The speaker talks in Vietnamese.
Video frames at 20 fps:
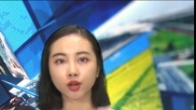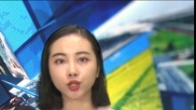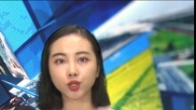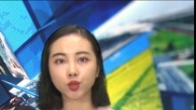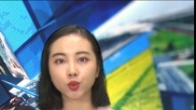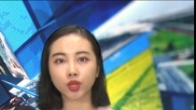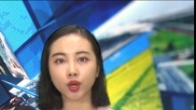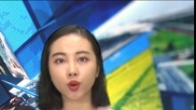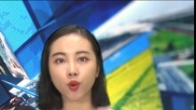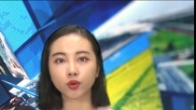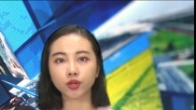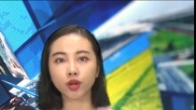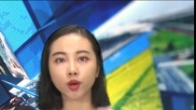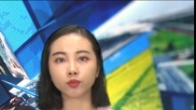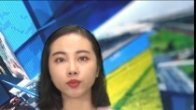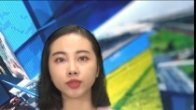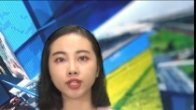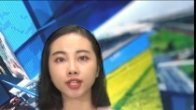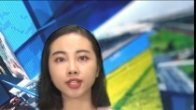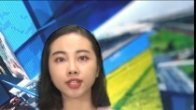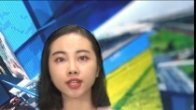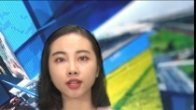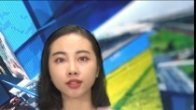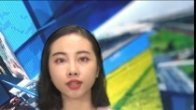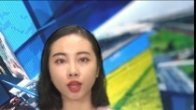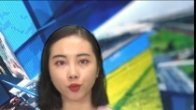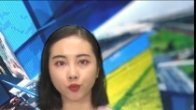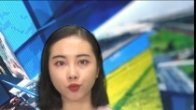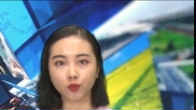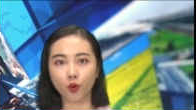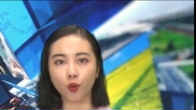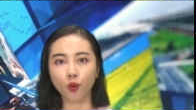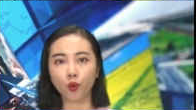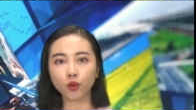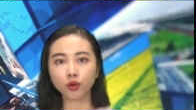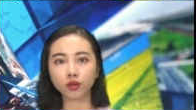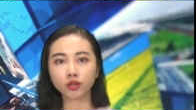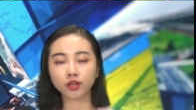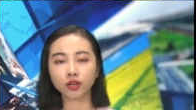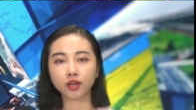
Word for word: Chủ tịch Hội đồng Nhân dân thành phố.